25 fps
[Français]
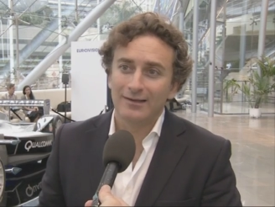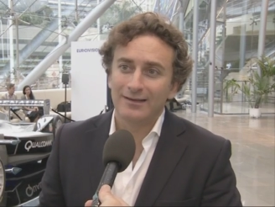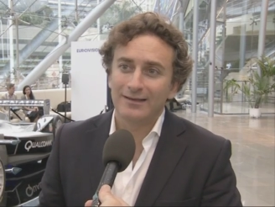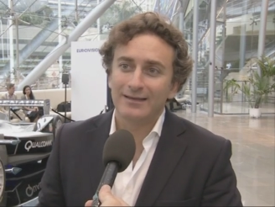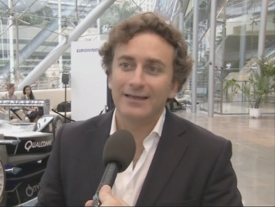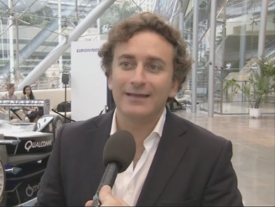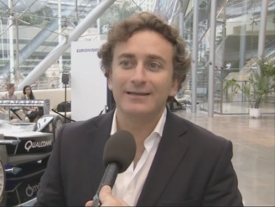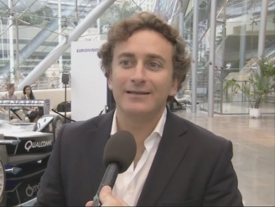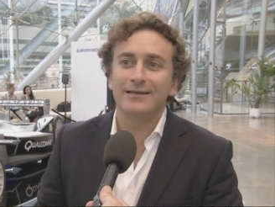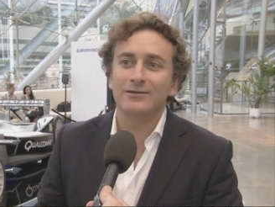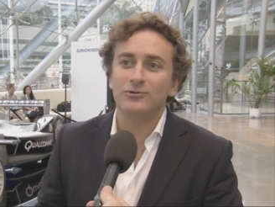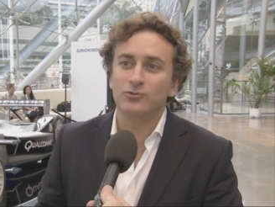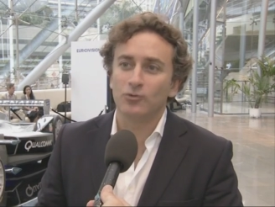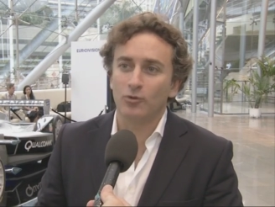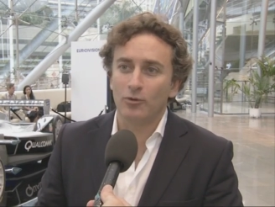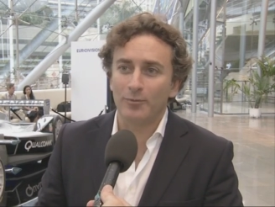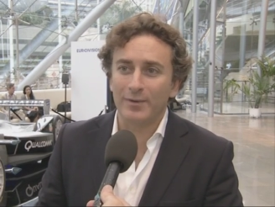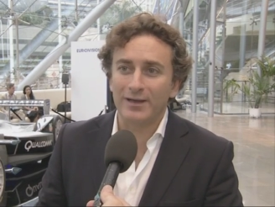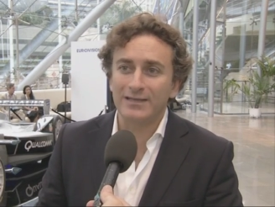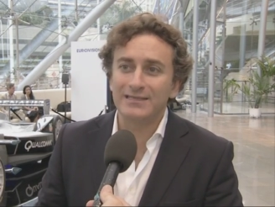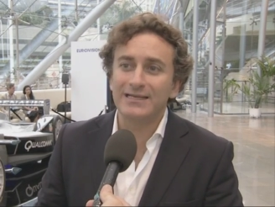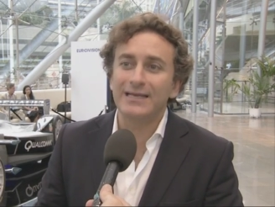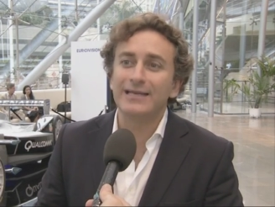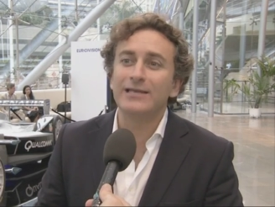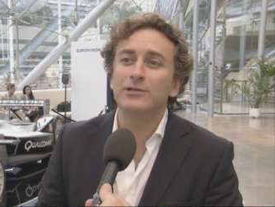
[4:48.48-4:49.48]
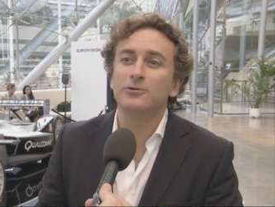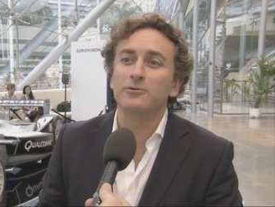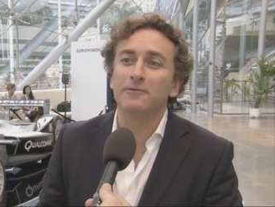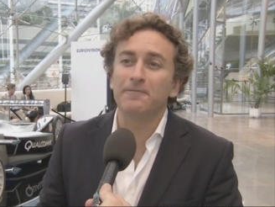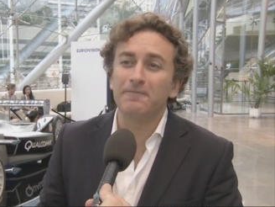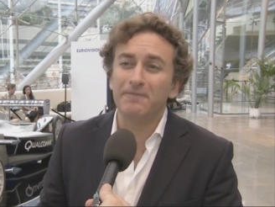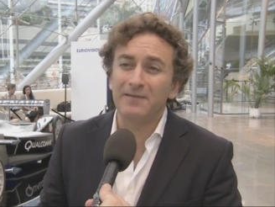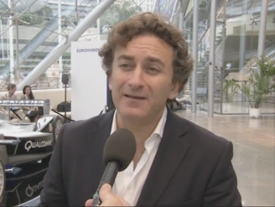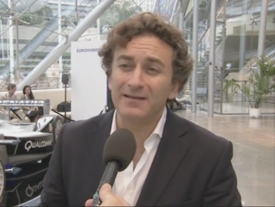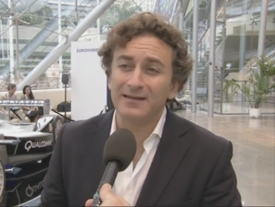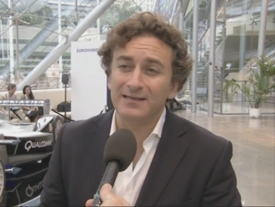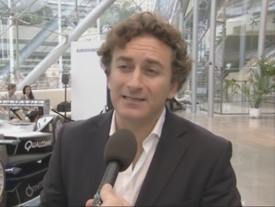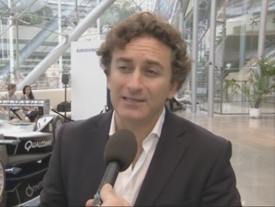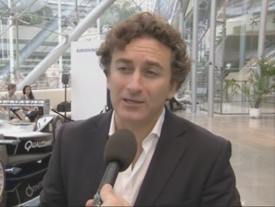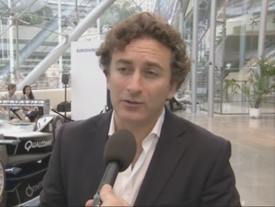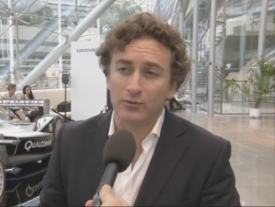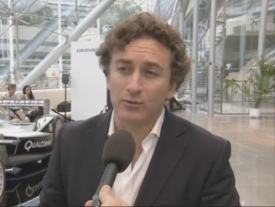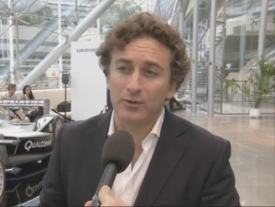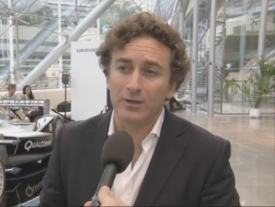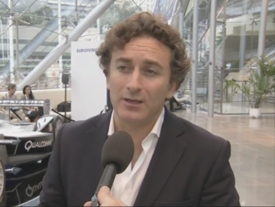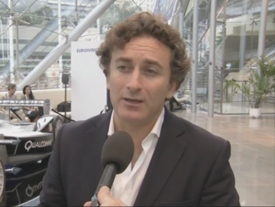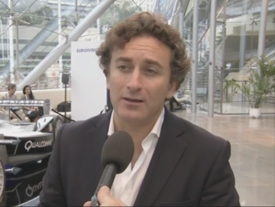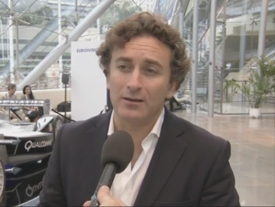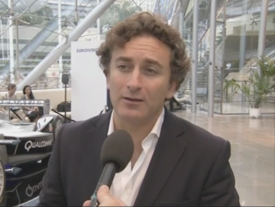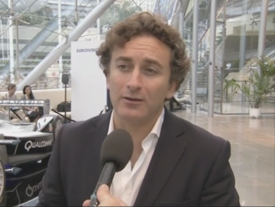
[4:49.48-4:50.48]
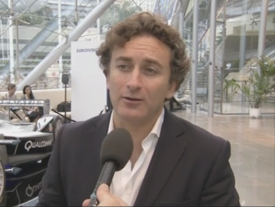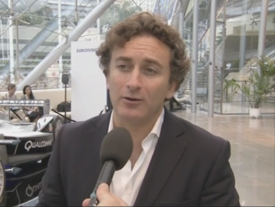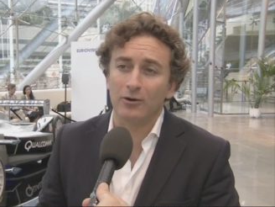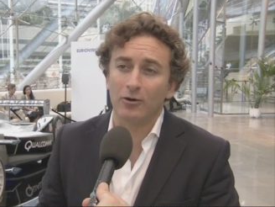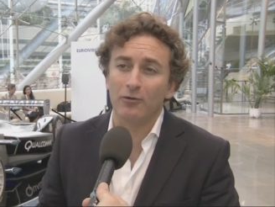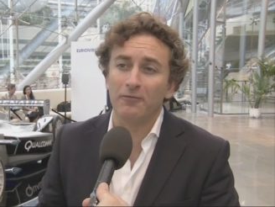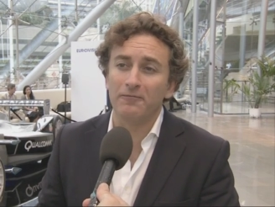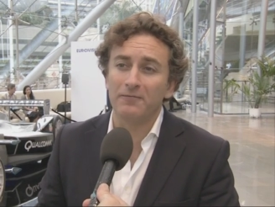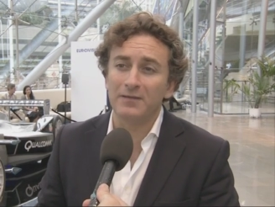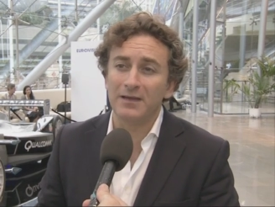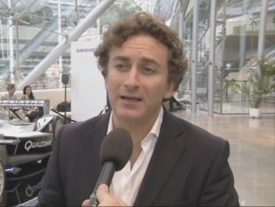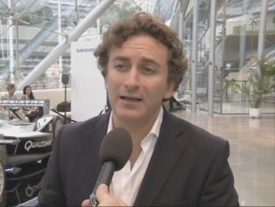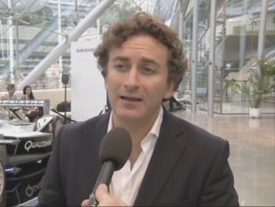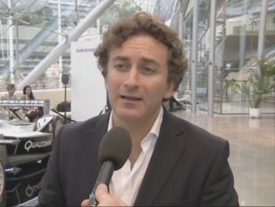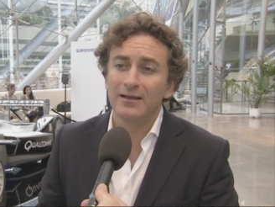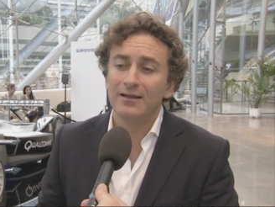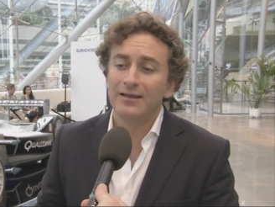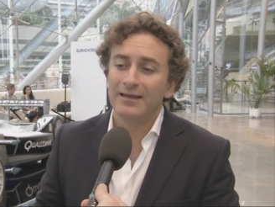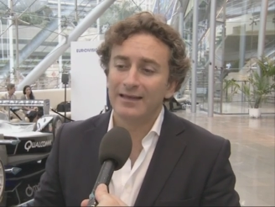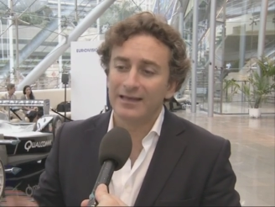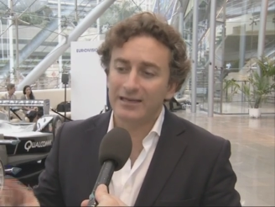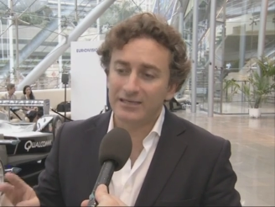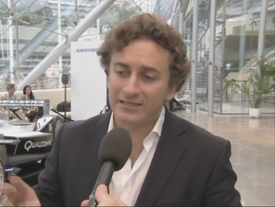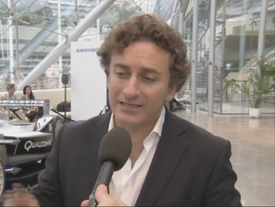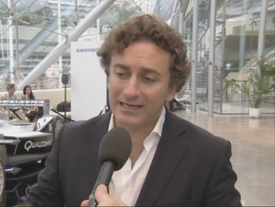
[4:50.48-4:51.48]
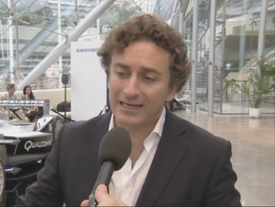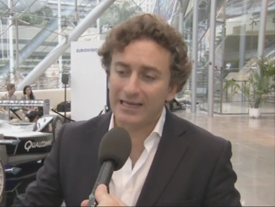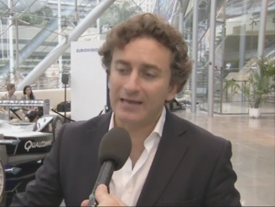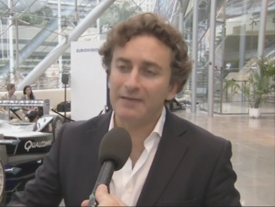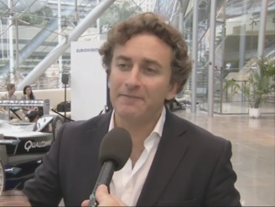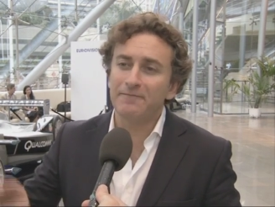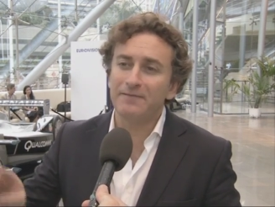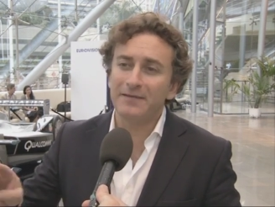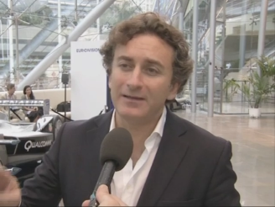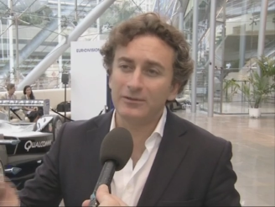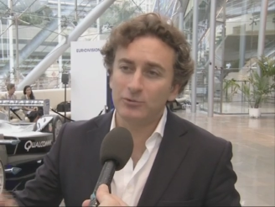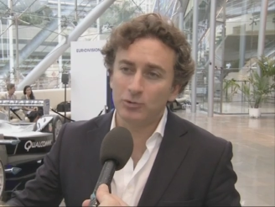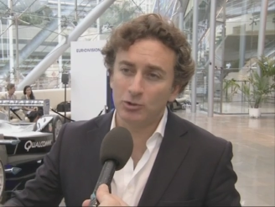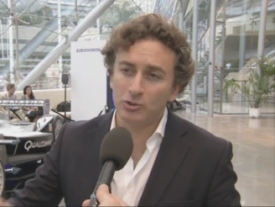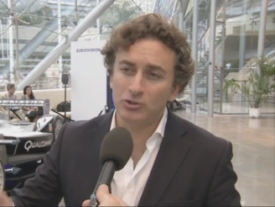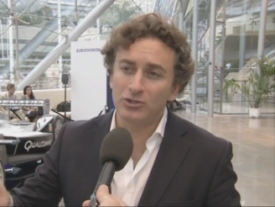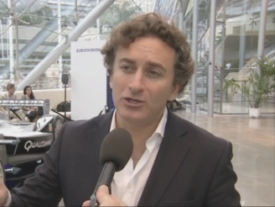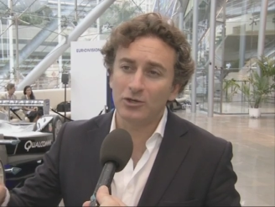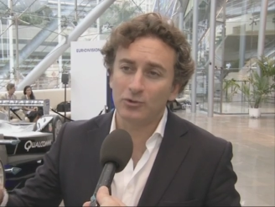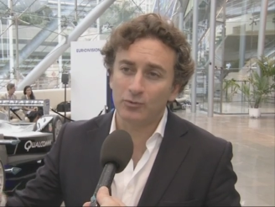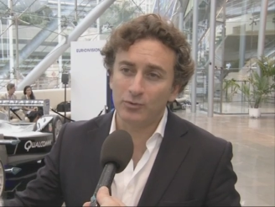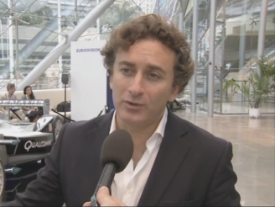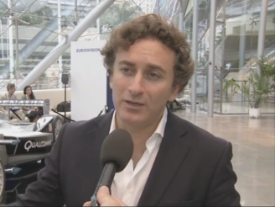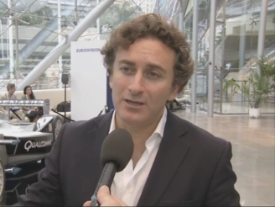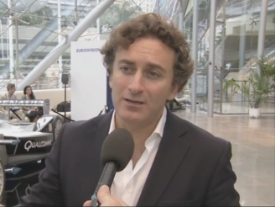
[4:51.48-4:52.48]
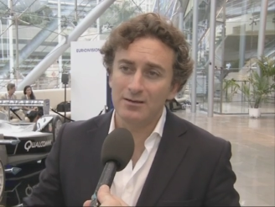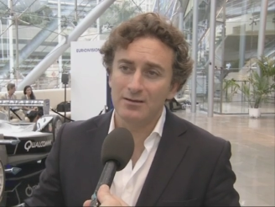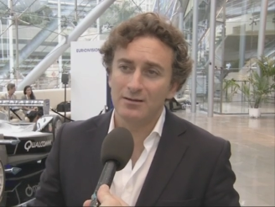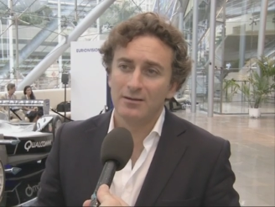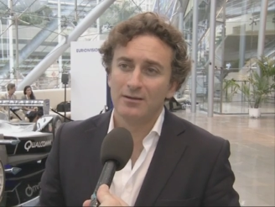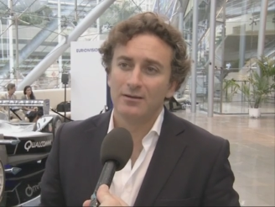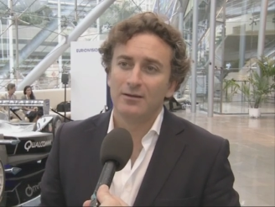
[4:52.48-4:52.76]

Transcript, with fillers: qui étaient sur le marché, qui ont fait des circuits euh, en ville, et chacun fait deux circuits.